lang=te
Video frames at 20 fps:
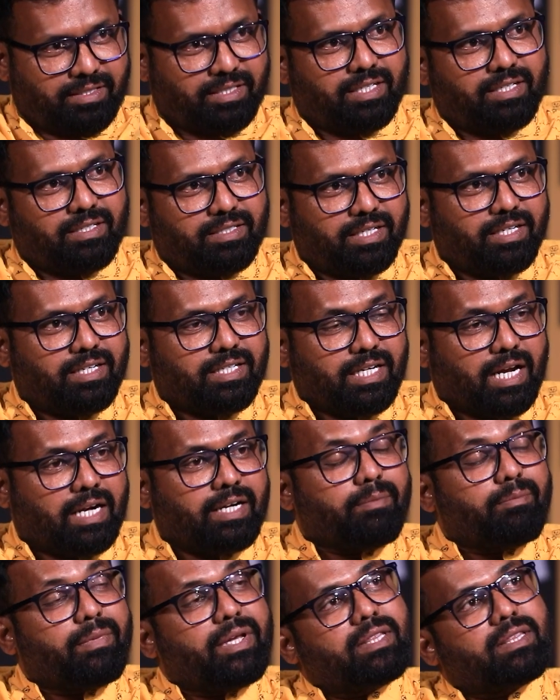చిన్న అంటే
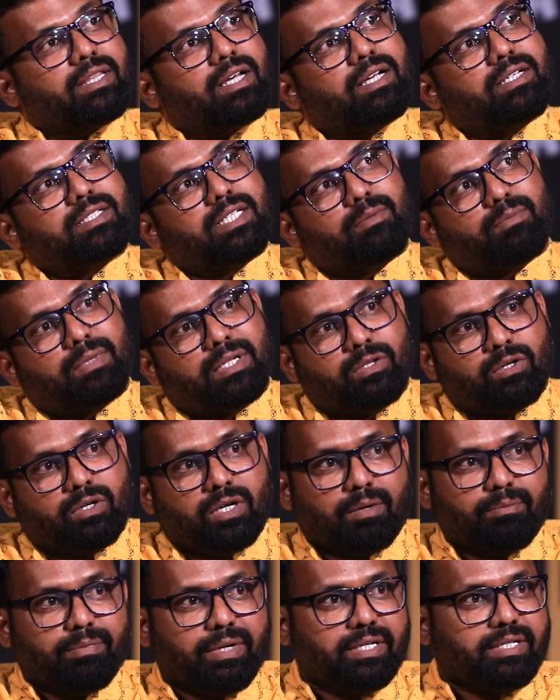మిగతా సినిమాలతో
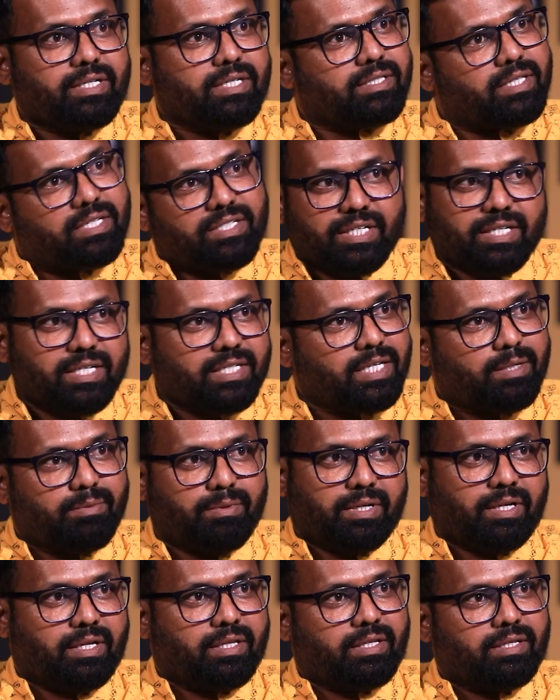కంపేర్ చేస్తే చిన్న సినిమానే
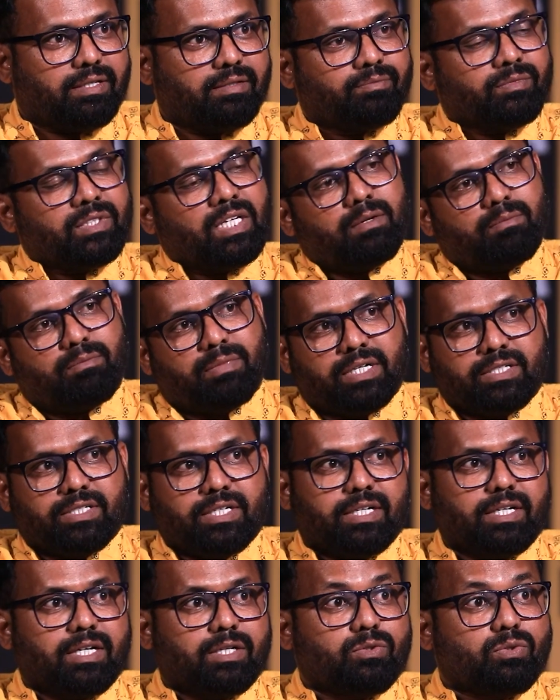అది
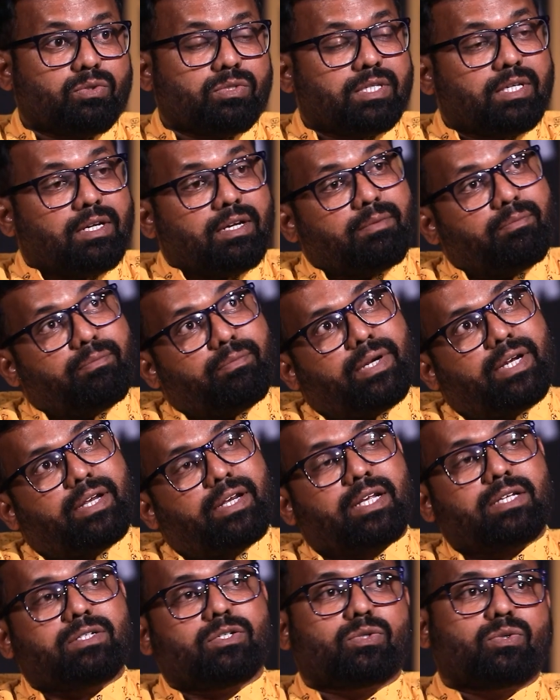బడ్జెట్గా చూస్తే మిడ్
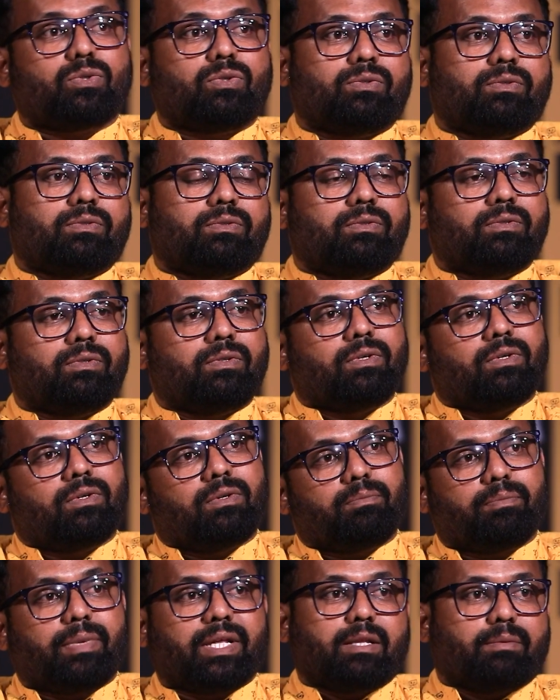రేంజ్ టు
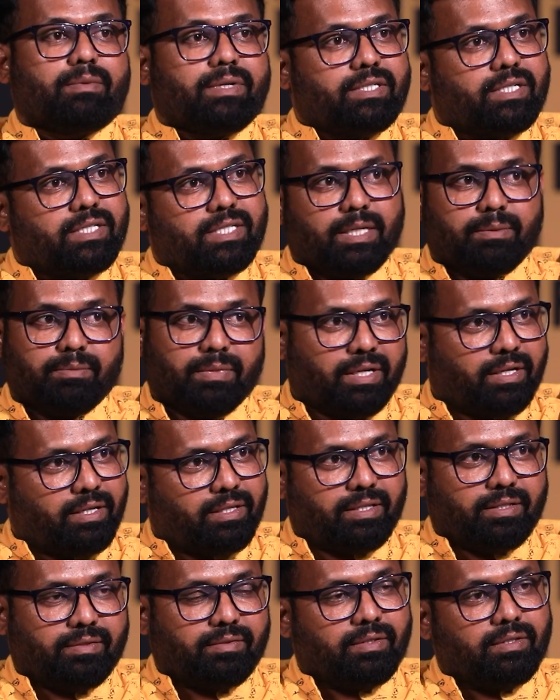పెద్ద బడ్జెట్ సినిమానే అది
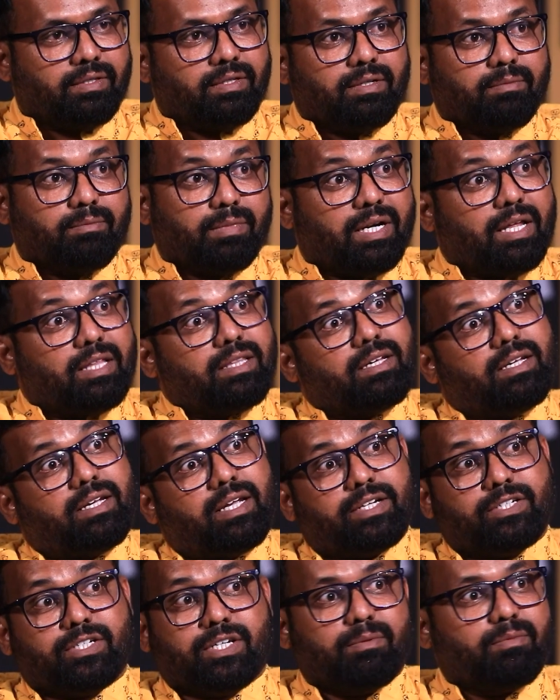బట్ అది
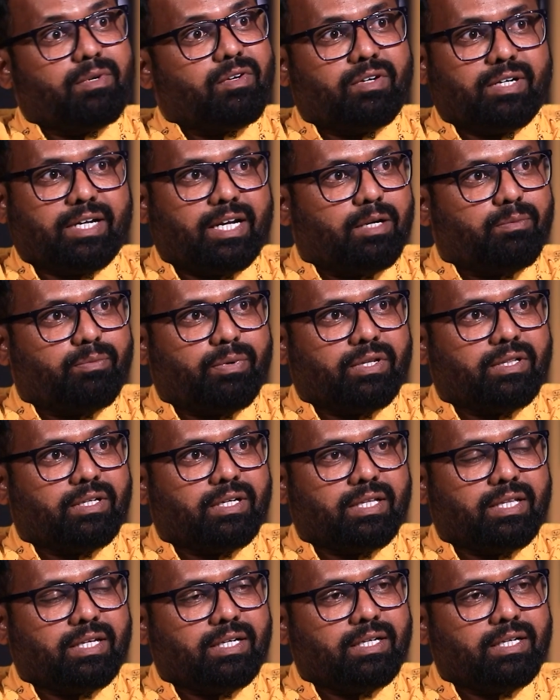ఎక్స్ట్రీమ్ లెవెల్కి వెళ్ళిపోయింది కదా